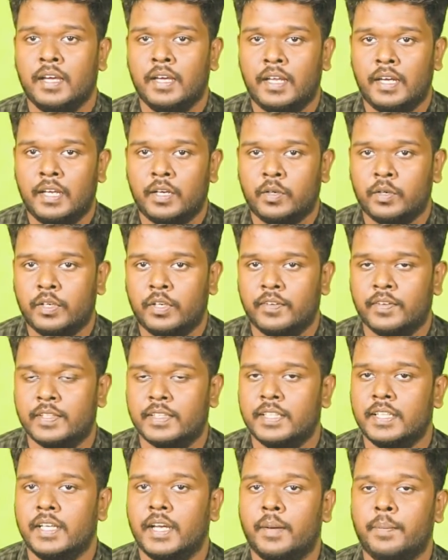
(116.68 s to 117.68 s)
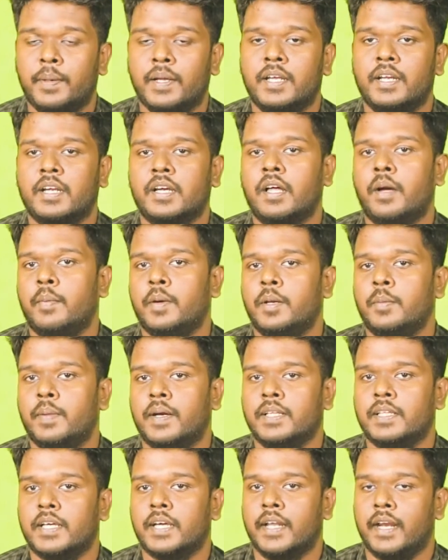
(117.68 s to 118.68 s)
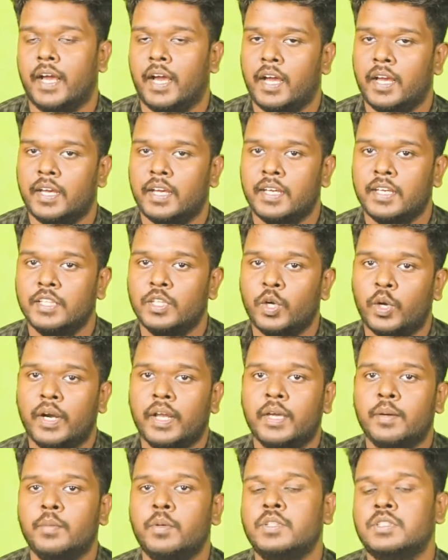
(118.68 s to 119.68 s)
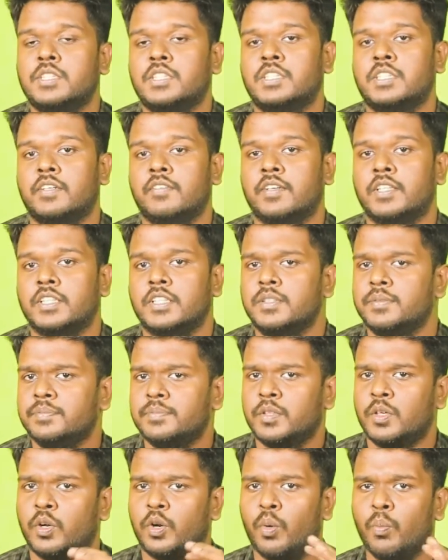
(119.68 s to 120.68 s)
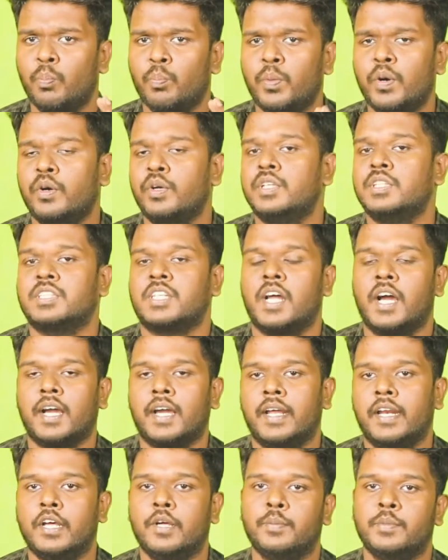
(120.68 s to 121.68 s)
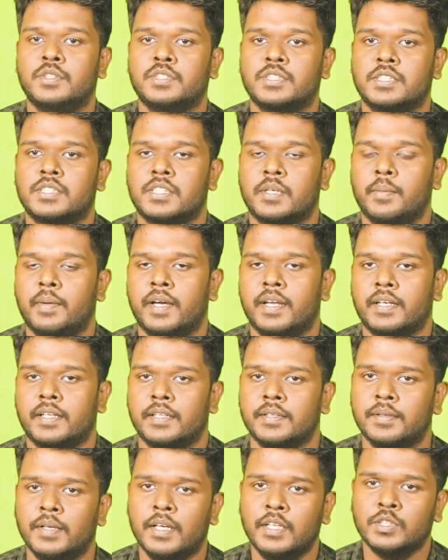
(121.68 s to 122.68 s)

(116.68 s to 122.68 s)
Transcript: எலிக்குட்டி வந்து எப்படி இருக்குது அப்படின்னு பார்த்தீங்கன்னா இதோட இம்யூன் சிஸ்டம் வந்து ரொம்ப ஒரு ஸ்ட்ராங்கான இம்யூன் சிஸ்டமாக இருக்குது